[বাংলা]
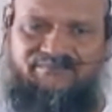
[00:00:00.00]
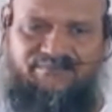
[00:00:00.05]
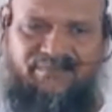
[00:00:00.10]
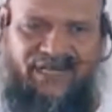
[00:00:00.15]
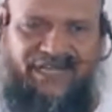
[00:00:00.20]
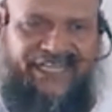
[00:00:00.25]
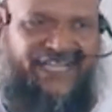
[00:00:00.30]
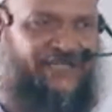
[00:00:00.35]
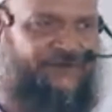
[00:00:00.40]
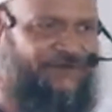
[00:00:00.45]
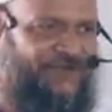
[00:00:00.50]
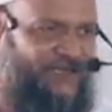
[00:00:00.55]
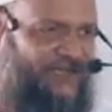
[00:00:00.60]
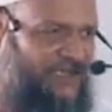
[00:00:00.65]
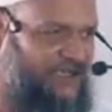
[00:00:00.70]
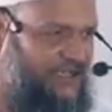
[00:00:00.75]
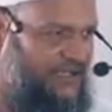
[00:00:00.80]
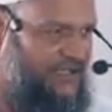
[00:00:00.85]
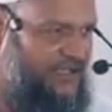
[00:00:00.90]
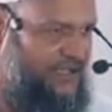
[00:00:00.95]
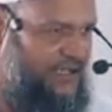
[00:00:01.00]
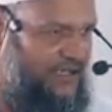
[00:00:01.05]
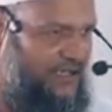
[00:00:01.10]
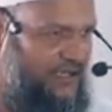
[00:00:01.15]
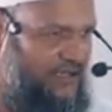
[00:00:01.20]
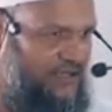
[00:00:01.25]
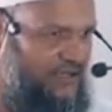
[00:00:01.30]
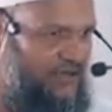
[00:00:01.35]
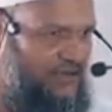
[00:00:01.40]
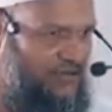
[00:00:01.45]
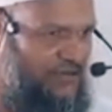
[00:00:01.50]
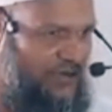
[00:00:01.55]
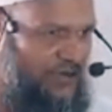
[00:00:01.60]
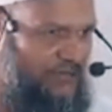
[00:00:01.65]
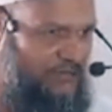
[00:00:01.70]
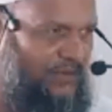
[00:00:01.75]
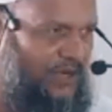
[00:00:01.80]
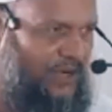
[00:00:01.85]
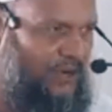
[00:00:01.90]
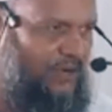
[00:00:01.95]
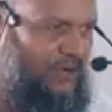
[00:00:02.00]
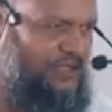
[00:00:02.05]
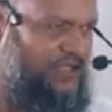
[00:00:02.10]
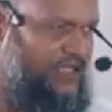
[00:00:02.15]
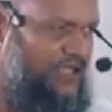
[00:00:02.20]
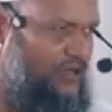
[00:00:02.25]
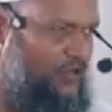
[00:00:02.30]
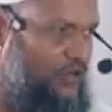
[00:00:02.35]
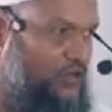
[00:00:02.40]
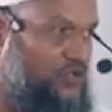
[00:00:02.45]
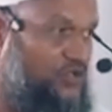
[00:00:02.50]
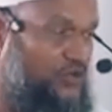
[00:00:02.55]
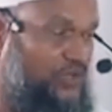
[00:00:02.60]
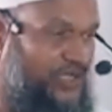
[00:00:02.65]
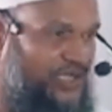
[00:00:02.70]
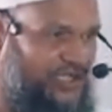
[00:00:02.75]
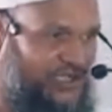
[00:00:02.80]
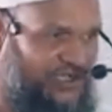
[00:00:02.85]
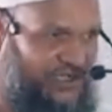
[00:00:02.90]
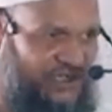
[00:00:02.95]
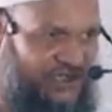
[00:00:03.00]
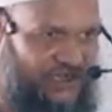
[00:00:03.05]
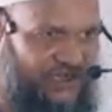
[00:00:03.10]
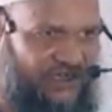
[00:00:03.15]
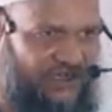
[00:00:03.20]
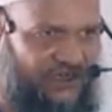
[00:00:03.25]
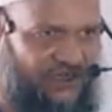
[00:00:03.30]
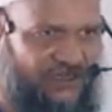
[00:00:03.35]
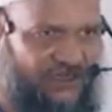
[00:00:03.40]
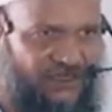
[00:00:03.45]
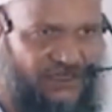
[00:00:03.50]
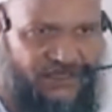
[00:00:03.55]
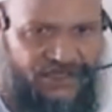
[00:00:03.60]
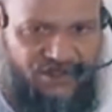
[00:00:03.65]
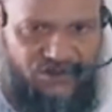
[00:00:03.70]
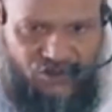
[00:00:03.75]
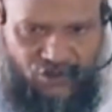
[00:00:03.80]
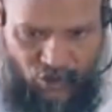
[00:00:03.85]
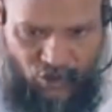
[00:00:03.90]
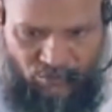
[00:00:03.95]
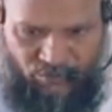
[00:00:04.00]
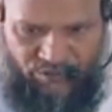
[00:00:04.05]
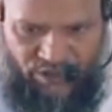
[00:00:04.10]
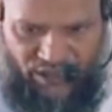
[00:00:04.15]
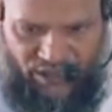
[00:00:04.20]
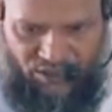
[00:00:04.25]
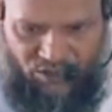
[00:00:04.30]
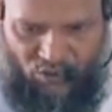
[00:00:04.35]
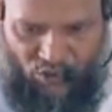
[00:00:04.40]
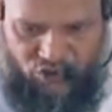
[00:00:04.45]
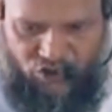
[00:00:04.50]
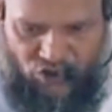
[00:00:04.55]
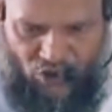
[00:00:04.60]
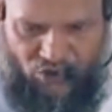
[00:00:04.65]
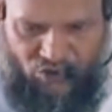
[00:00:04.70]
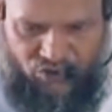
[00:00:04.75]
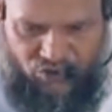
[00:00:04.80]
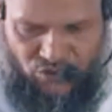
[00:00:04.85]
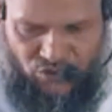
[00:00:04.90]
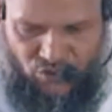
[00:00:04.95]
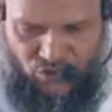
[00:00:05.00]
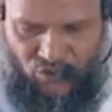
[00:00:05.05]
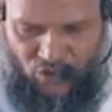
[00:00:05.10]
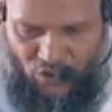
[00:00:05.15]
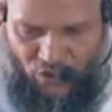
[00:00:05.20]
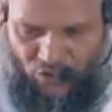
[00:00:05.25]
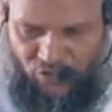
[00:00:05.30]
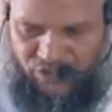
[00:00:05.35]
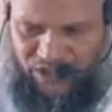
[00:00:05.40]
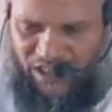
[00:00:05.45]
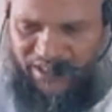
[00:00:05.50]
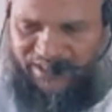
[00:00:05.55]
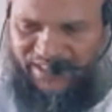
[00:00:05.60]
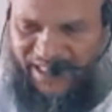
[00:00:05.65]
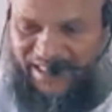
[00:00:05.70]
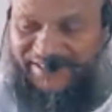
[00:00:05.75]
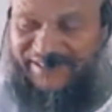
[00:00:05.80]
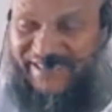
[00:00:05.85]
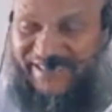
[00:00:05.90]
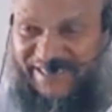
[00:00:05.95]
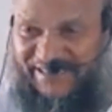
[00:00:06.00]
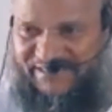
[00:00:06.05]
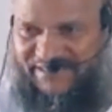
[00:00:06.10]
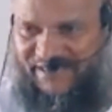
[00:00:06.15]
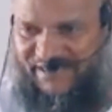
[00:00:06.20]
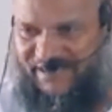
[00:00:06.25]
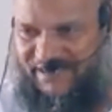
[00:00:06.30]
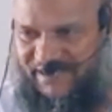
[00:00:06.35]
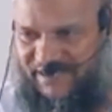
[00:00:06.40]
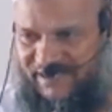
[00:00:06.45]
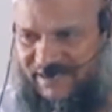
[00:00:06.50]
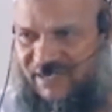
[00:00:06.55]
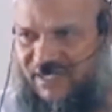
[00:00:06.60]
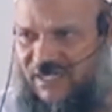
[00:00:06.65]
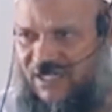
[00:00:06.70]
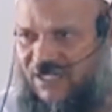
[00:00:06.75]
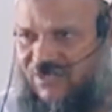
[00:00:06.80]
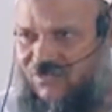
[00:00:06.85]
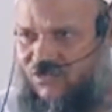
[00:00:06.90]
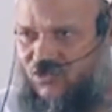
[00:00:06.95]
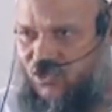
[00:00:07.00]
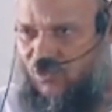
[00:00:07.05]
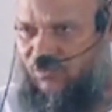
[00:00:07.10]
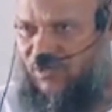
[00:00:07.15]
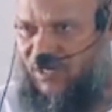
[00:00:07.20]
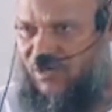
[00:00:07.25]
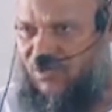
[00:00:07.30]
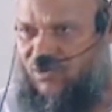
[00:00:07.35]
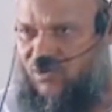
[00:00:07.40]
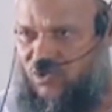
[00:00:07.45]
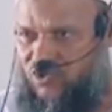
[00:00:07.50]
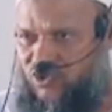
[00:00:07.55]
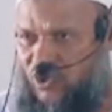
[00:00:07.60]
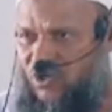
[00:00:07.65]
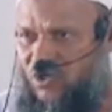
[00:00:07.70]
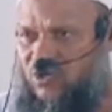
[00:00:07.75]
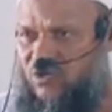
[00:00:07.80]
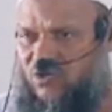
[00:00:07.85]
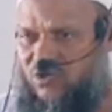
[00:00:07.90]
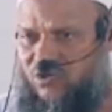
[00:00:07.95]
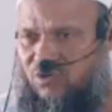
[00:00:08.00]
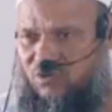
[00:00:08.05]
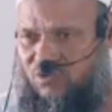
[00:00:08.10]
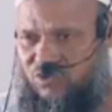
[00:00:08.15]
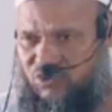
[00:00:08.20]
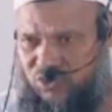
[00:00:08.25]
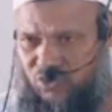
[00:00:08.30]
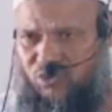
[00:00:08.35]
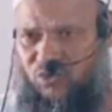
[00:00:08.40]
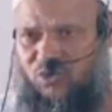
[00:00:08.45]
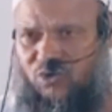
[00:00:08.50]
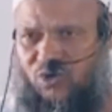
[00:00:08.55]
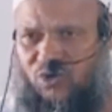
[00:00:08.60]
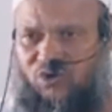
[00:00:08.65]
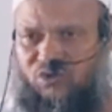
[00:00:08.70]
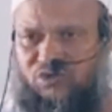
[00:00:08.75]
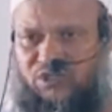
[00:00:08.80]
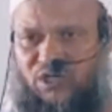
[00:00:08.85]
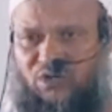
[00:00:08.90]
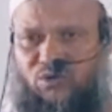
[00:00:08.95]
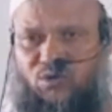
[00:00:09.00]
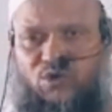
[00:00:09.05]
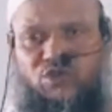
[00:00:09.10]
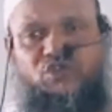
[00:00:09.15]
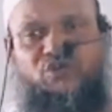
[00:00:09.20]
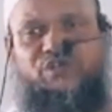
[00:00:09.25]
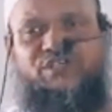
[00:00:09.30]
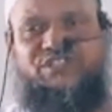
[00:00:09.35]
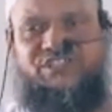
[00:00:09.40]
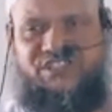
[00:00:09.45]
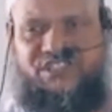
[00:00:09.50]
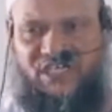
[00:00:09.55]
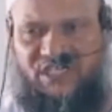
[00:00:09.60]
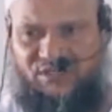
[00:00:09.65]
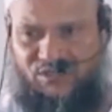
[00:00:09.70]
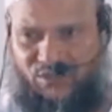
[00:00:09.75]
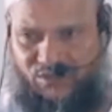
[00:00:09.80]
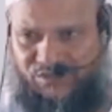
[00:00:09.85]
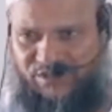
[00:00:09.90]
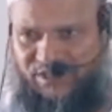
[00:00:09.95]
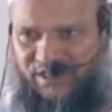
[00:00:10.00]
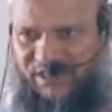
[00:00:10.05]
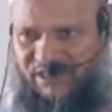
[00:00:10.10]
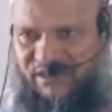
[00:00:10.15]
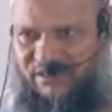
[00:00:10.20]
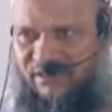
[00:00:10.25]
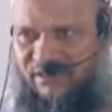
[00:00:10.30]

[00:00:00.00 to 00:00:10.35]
মায়া মেহিন্না ও মাদিল না তোমরা গোসল শুরু করো তার ডান দিক থেকে তোমরা গোসল শুরু করো তার অজুর স্থান হতে